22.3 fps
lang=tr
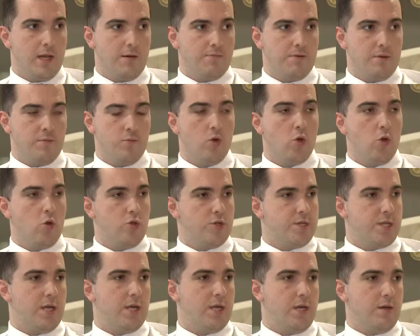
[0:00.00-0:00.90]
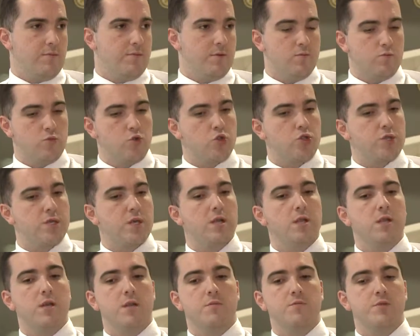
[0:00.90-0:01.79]
yapımı, özel yapım.
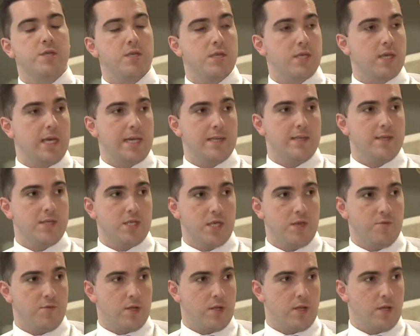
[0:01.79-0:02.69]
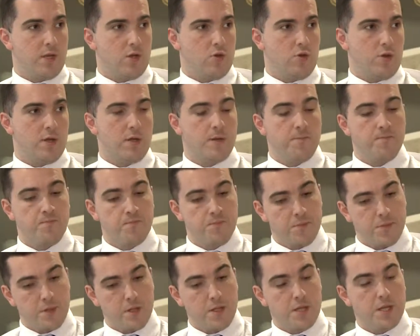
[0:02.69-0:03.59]
Müşterilerimizin kendi zevkine göre
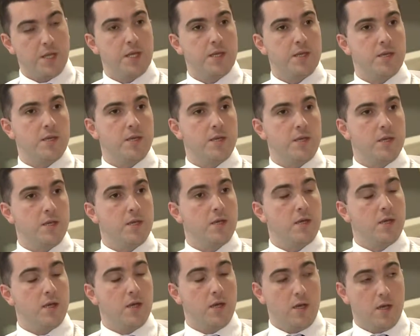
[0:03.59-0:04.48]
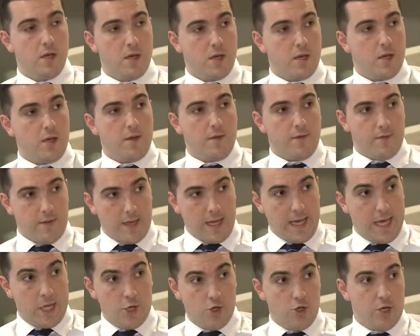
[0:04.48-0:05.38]
rengini,
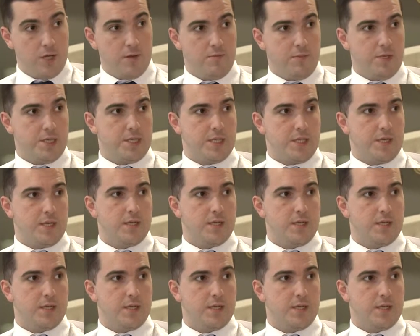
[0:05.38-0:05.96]
en önemlisi